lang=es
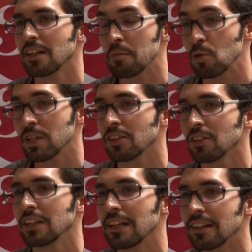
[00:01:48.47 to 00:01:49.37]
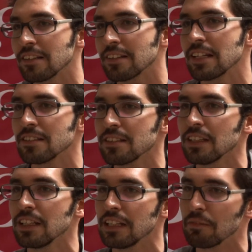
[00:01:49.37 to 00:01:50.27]
apoyarnos en las redes que ya
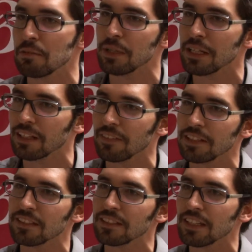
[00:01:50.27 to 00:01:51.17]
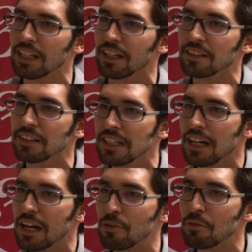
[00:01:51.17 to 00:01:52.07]
existen y también para que más gente llegue
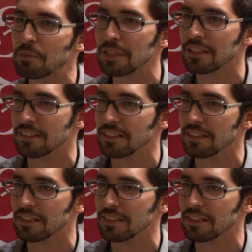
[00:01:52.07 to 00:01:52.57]
a formar parte de